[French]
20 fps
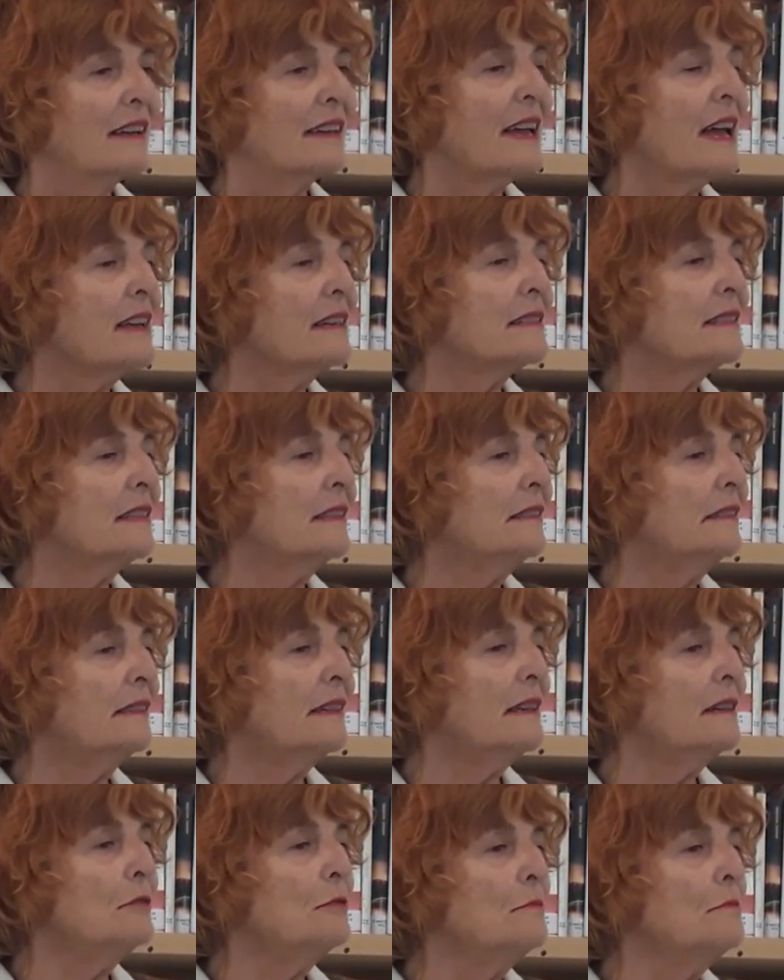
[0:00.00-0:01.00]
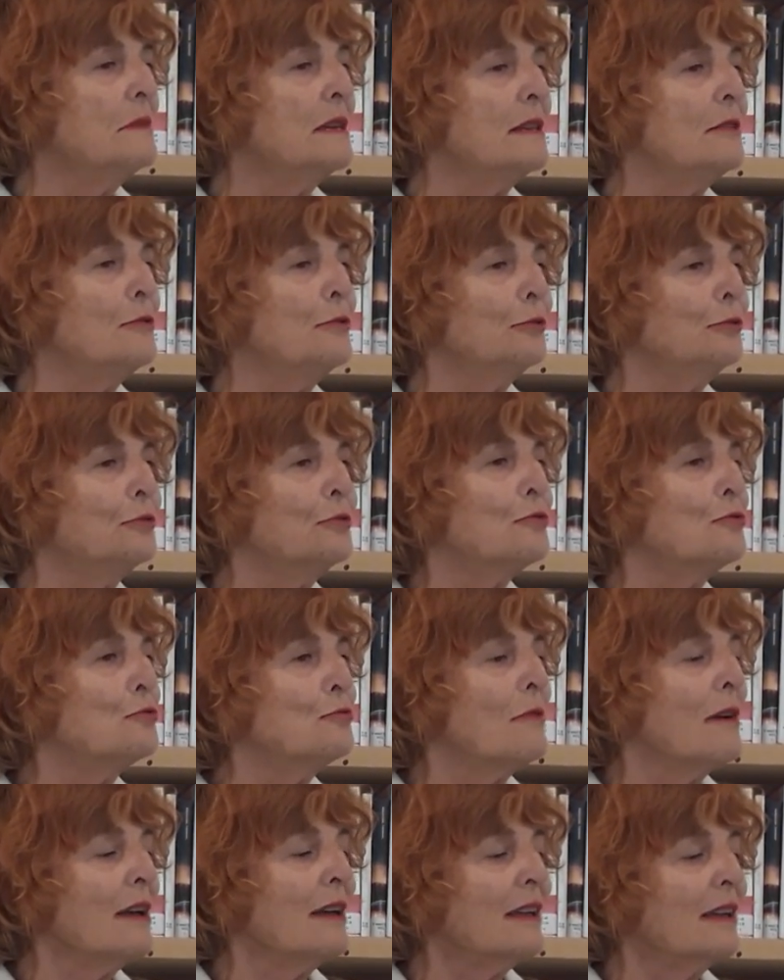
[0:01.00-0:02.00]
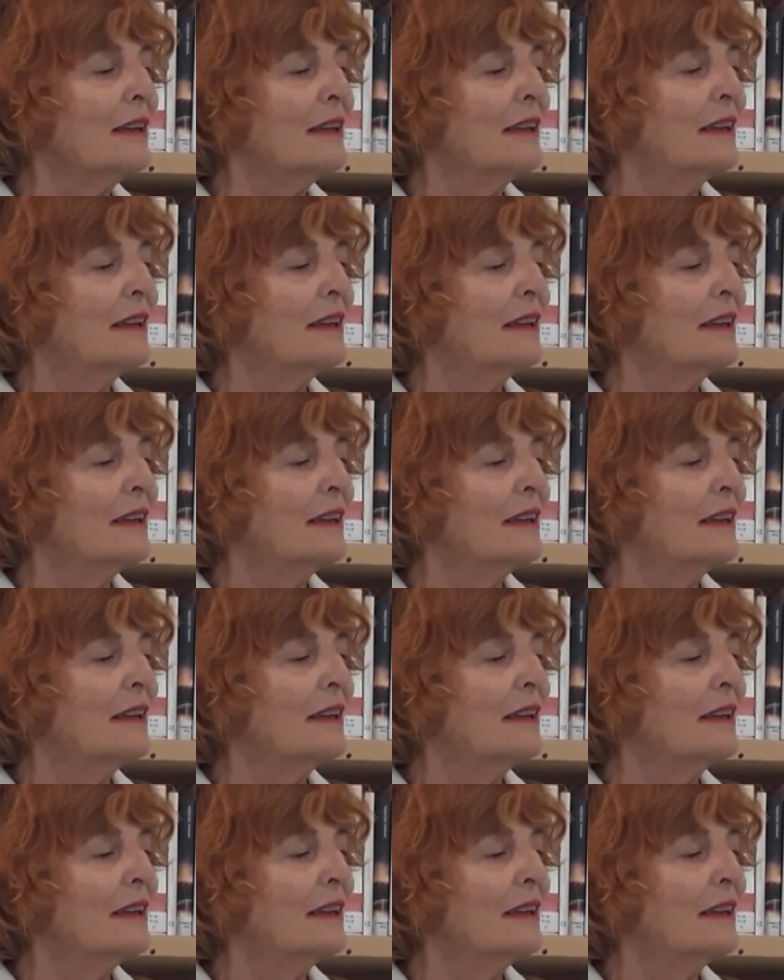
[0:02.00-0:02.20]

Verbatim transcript: Car c'était le milieu de juin